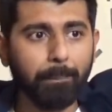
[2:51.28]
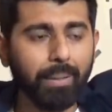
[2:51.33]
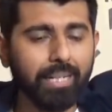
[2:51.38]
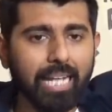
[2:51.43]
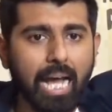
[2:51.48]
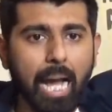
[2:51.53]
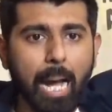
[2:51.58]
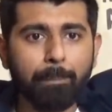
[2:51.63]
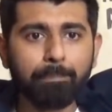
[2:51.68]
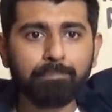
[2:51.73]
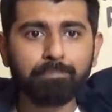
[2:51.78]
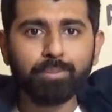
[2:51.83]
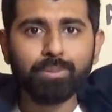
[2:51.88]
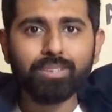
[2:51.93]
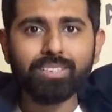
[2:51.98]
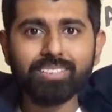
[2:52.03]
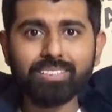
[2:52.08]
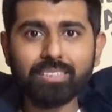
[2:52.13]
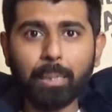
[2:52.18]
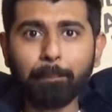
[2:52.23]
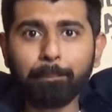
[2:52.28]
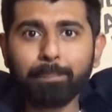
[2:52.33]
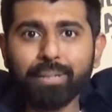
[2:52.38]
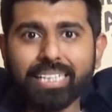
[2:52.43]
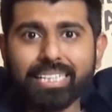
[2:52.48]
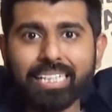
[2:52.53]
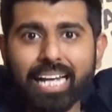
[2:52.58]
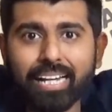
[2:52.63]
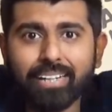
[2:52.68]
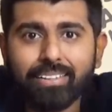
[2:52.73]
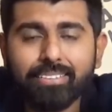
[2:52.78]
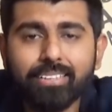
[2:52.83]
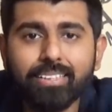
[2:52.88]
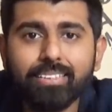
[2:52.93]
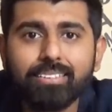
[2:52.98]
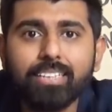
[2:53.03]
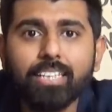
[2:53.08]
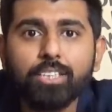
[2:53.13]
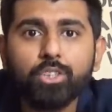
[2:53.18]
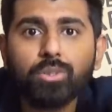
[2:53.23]
बट आप तब भी
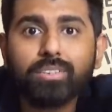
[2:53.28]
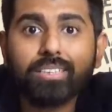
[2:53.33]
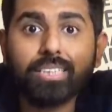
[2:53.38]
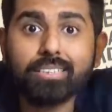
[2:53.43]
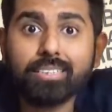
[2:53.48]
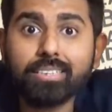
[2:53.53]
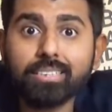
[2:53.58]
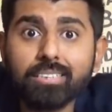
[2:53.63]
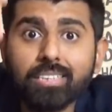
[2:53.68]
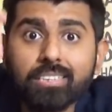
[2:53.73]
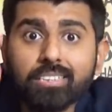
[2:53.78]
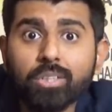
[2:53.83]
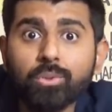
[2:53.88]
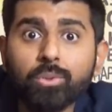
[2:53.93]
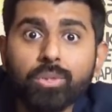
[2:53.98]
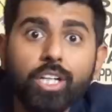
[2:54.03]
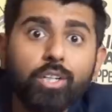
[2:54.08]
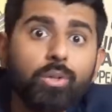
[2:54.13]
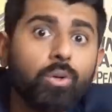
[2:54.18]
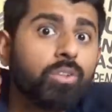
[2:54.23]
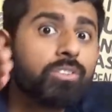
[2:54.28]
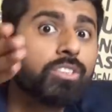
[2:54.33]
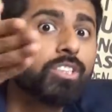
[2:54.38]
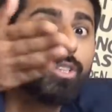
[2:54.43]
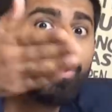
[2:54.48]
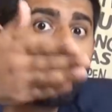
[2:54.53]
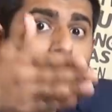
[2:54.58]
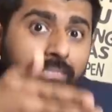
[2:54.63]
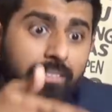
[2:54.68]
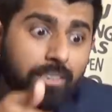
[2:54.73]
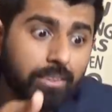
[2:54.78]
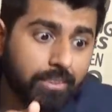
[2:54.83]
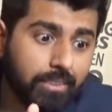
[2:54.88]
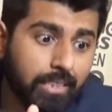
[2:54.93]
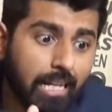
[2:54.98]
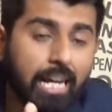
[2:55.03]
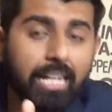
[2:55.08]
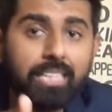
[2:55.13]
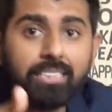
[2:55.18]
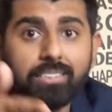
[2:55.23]
कैरेक्टर्स का जो डिसीजन है उनके कॉन्सिक्वेंसेज
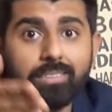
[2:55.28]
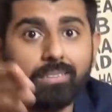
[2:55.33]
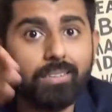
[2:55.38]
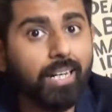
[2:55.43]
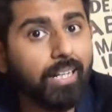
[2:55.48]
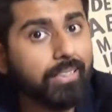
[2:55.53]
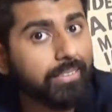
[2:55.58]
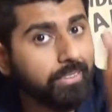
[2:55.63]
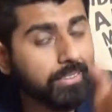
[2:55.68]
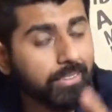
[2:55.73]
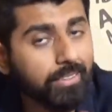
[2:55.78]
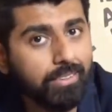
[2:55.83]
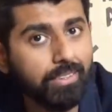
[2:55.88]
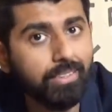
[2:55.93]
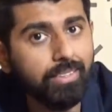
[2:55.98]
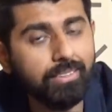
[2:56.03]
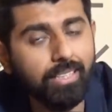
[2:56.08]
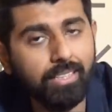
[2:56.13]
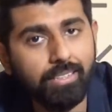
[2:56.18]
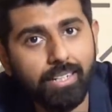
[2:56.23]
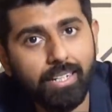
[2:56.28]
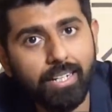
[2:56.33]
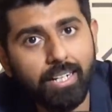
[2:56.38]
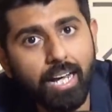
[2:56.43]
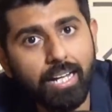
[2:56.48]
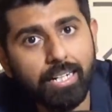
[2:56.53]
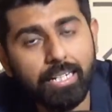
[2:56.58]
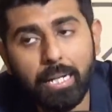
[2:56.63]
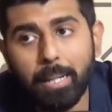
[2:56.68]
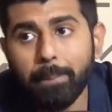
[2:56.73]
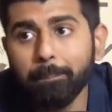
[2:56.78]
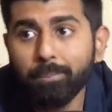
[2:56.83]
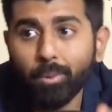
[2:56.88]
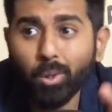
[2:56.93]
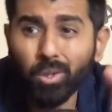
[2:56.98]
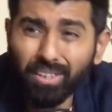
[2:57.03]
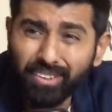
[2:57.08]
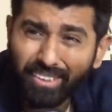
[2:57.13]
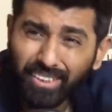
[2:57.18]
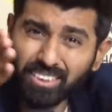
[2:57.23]
क्या हैं स्ट्रैटेजी इतनी ज़्यादा लगा रहे हैं
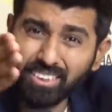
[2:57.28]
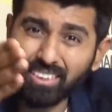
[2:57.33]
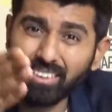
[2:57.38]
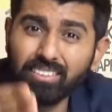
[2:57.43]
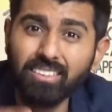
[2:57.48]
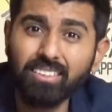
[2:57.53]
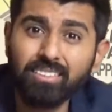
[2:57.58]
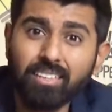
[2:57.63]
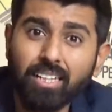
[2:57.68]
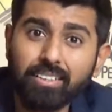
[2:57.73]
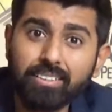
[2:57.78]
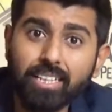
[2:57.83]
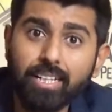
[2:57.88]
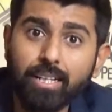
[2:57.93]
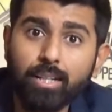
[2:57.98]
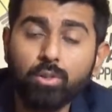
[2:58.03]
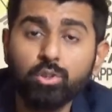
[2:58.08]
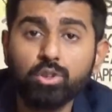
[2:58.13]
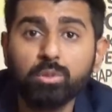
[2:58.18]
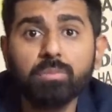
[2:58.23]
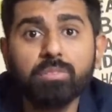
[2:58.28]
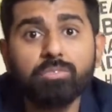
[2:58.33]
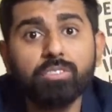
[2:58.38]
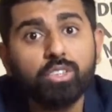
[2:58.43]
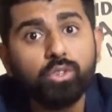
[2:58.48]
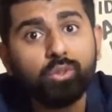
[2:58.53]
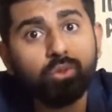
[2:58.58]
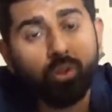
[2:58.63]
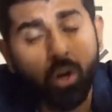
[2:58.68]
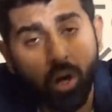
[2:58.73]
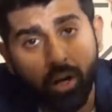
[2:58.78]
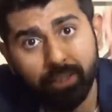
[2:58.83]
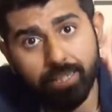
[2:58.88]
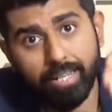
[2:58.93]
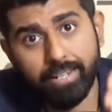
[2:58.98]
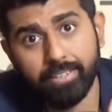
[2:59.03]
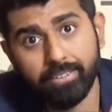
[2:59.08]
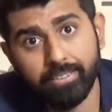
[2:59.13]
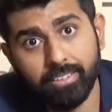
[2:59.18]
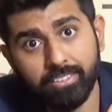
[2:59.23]
पॉलिटिक्स इतनी ज़्यादा है उसमें फिर स्ट्रॉन्ग
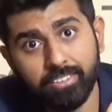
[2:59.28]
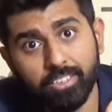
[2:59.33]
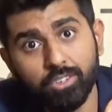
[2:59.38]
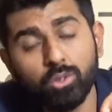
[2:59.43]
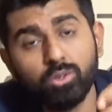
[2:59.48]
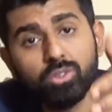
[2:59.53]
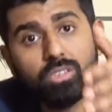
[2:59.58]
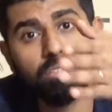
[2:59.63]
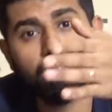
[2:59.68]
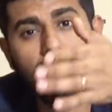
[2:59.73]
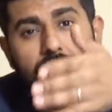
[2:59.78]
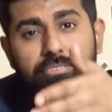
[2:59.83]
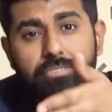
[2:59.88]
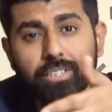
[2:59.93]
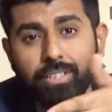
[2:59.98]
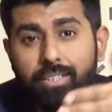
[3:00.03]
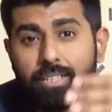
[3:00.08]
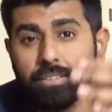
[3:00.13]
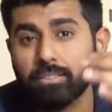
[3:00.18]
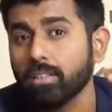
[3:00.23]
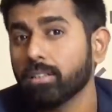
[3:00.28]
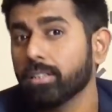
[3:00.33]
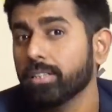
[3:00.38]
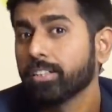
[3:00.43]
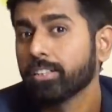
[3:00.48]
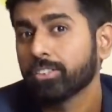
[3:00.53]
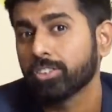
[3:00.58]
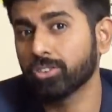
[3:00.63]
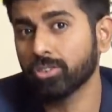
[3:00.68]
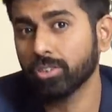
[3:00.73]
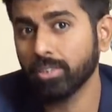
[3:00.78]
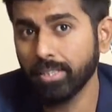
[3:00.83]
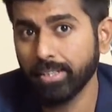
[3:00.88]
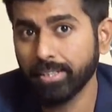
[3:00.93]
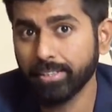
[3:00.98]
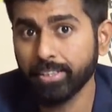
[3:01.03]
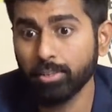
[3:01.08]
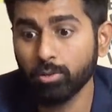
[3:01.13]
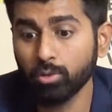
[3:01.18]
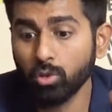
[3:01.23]
कैरेक्टर्स हैं जो सर्वाइव कर रहे हैं तगड़े डिसीजन
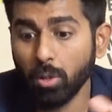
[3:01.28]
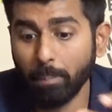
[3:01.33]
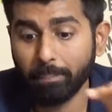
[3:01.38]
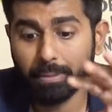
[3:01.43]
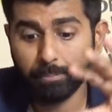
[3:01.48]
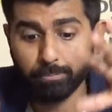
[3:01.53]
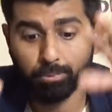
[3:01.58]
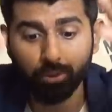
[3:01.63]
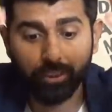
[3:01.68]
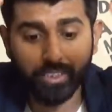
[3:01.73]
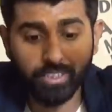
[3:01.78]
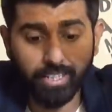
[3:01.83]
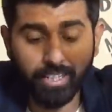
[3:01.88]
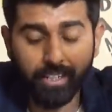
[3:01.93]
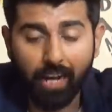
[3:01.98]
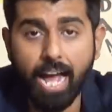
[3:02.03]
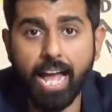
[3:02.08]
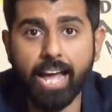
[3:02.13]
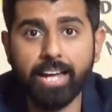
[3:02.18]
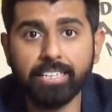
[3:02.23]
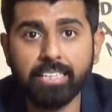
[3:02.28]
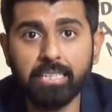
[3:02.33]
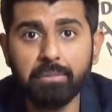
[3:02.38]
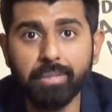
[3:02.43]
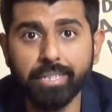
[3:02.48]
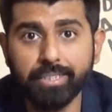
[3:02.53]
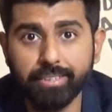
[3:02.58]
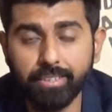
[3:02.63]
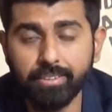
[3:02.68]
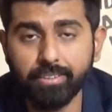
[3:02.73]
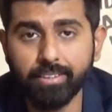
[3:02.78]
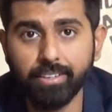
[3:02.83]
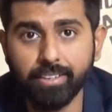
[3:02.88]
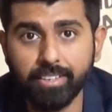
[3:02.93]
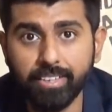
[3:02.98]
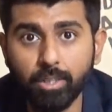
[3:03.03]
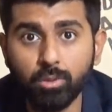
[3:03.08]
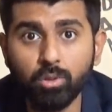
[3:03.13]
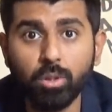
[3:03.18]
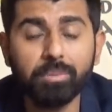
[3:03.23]
लेके उनको अपनी पूरी एक हायर की मेंटेन
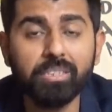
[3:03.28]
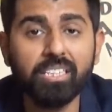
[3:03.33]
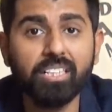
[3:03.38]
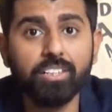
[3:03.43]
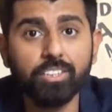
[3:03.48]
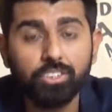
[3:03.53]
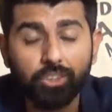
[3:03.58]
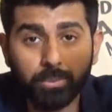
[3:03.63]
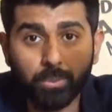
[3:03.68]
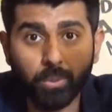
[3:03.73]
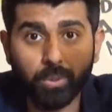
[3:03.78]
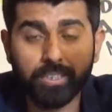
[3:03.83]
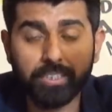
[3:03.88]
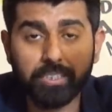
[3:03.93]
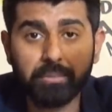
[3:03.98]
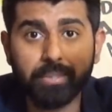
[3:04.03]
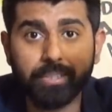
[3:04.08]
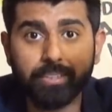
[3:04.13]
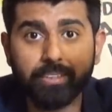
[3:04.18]
करनी है उनको अपनी लीडरशिप क्वालिटी